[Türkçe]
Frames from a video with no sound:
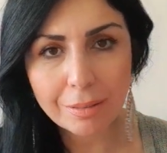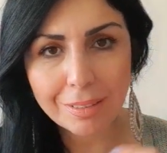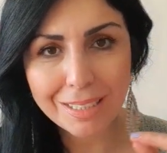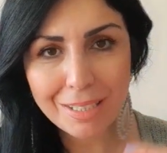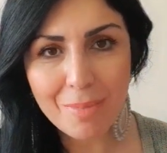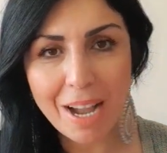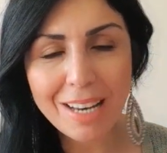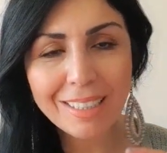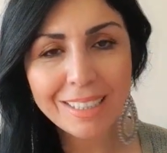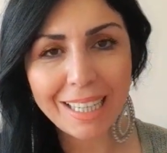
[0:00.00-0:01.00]

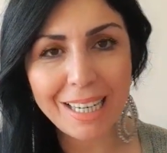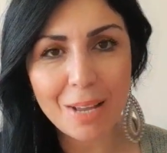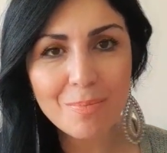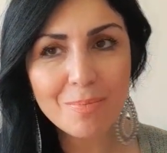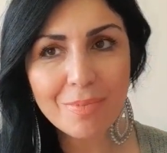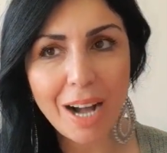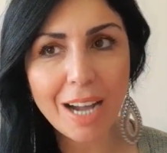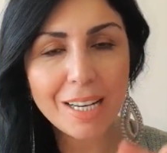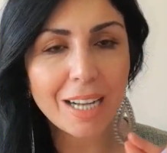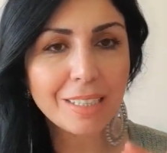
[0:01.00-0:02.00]
rimel, kalem,
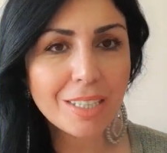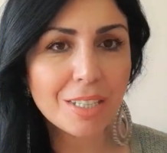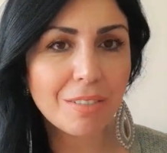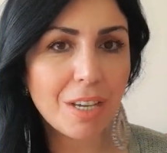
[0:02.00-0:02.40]
eyeliner